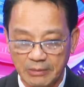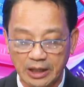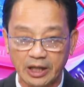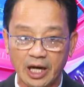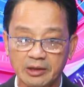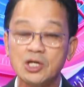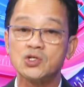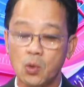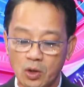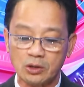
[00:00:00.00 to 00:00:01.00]
bị uh, đi
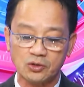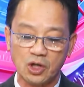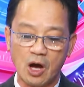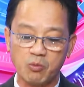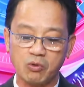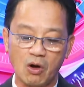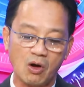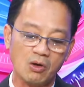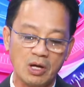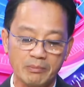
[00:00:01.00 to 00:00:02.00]
xuống chứ không
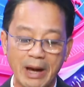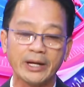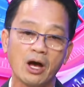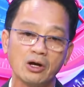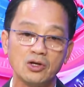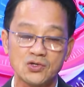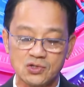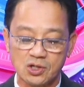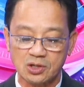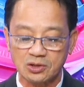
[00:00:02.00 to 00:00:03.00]
có mạnh hơn như
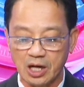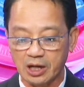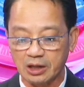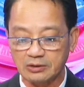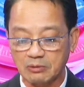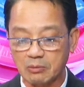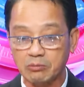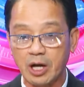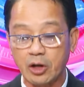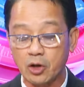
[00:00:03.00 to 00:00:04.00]
xưa thời Tổng thống
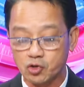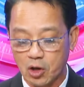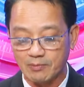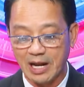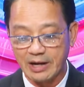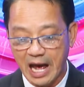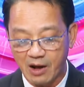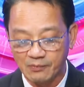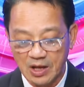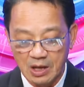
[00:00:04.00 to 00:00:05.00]
uh, Donald Trump lãnh đạo.